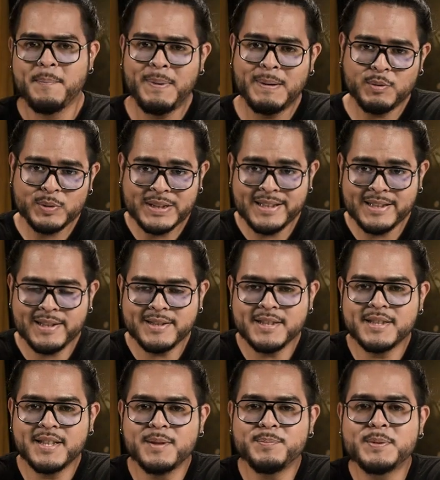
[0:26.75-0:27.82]
Vamos a
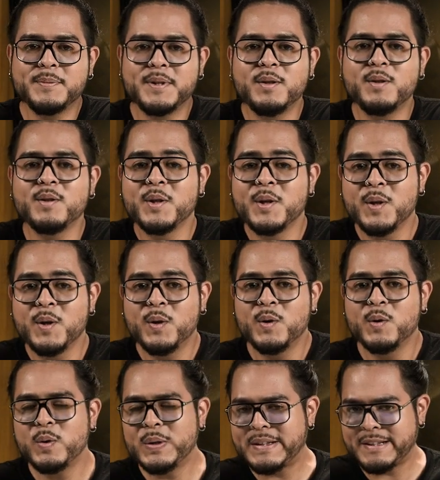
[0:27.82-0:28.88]
necesitar primero
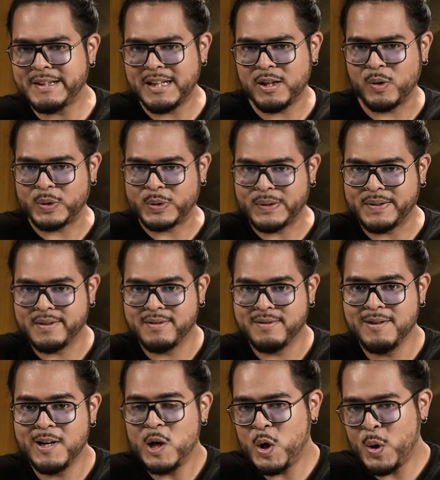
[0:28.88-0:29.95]
una serie de cosas
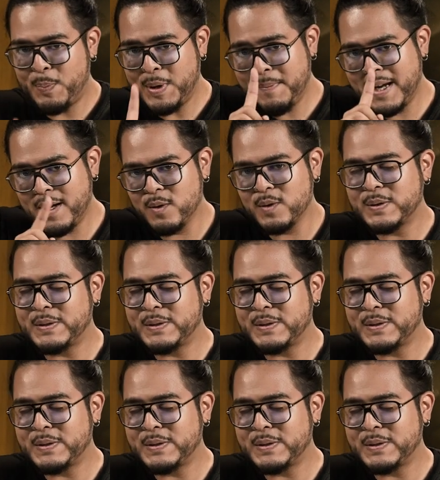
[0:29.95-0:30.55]
lo primero